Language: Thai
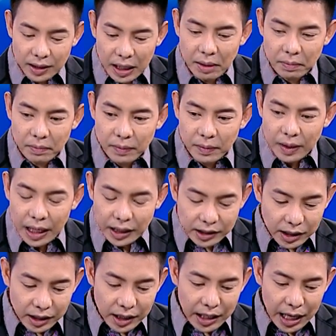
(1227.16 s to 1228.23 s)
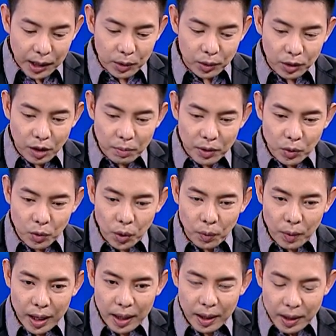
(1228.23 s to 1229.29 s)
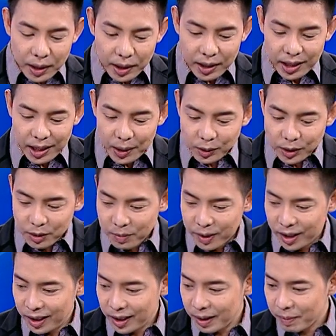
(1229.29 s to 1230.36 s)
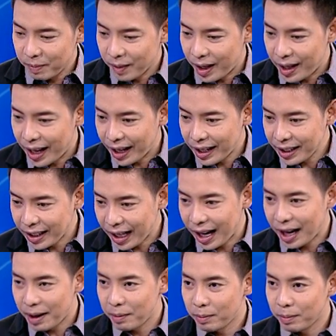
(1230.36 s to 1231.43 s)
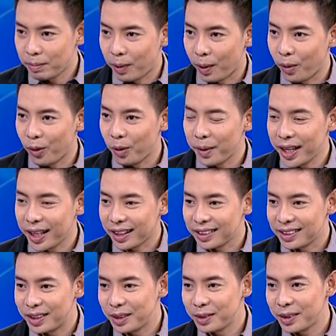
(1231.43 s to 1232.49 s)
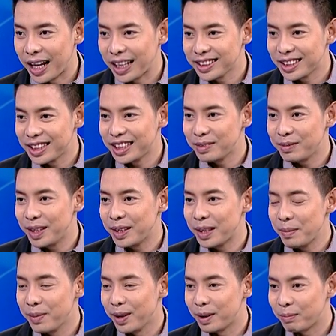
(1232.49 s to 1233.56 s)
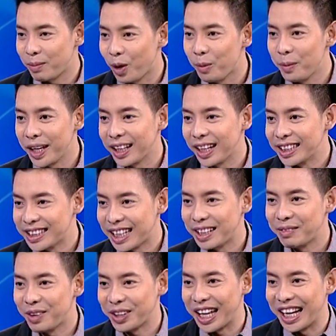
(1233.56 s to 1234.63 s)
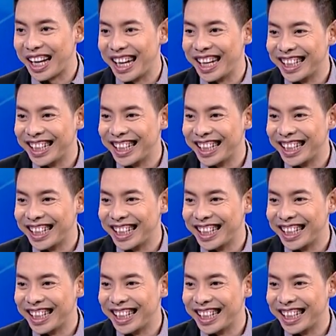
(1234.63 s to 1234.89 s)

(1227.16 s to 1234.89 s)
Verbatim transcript: ครับ หลังจากนี้หลายคนก็เป็นห่วงว่า เดี๋ยวจะมีแถลงการโผล่มาอีก เดี๋ยวหลังจากนี้จะมีระเบิดโผล่มาอีกอาจารย์มองอย่างไร